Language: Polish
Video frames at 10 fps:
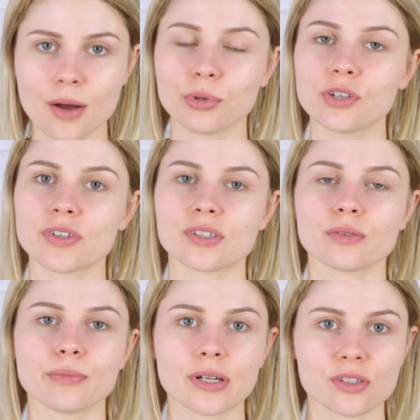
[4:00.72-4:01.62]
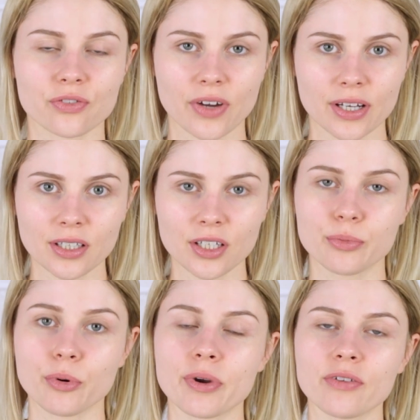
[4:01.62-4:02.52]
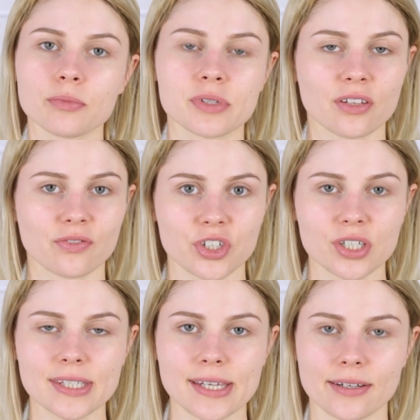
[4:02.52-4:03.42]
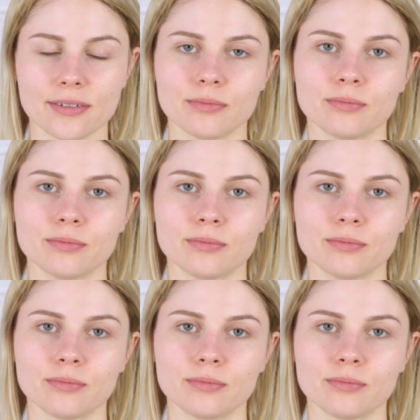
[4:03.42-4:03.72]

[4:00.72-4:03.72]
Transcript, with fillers: ponieważ są bardzo fajne i poprawią stan Waszej cery.